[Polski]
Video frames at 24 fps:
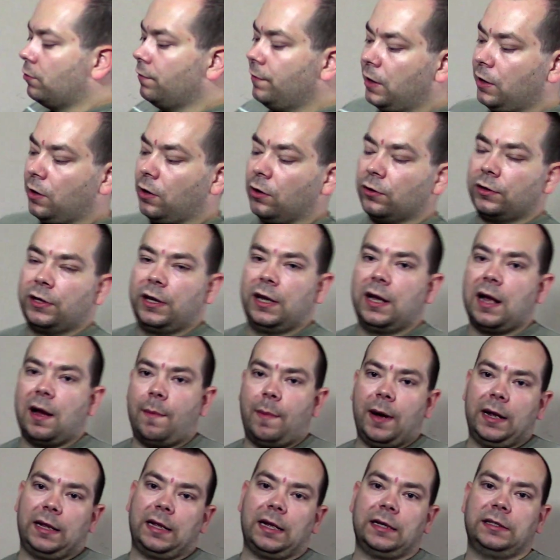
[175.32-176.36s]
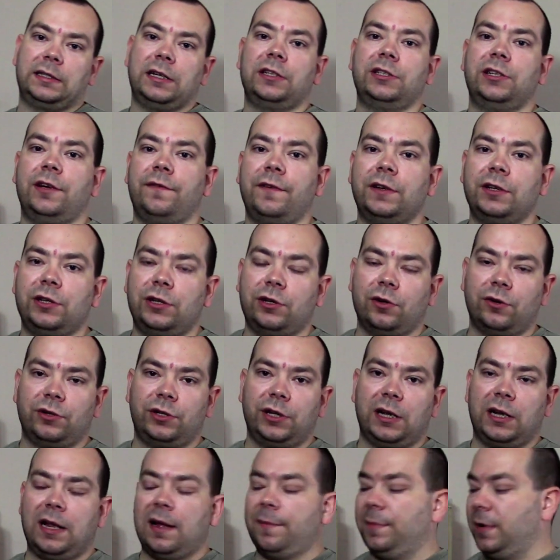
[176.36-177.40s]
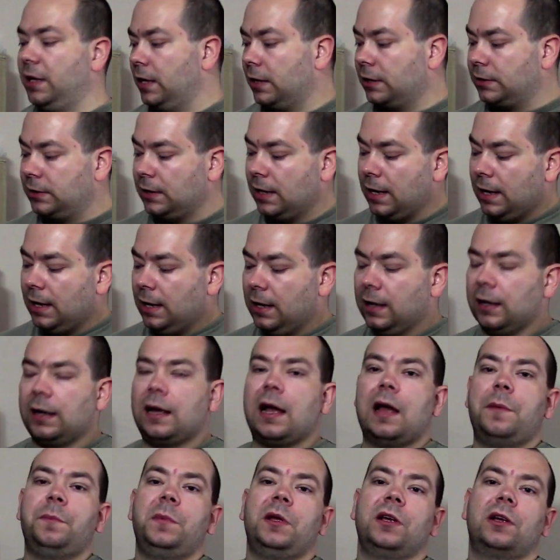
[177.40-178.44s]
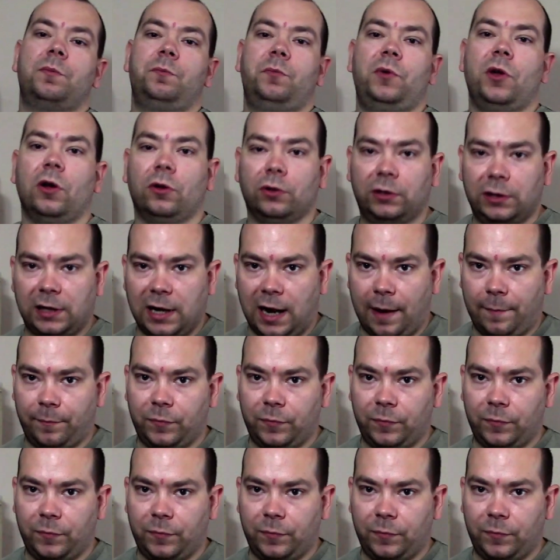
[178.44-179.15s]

głównej od GB Z97X Gaming 5.